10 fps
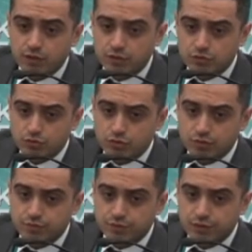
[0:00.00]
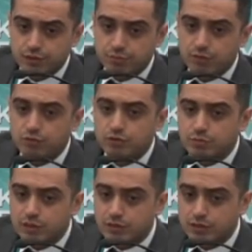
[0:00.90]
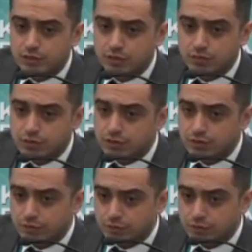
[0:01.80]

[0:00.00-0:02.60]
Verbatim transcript: волонтеров и проводим анкетирование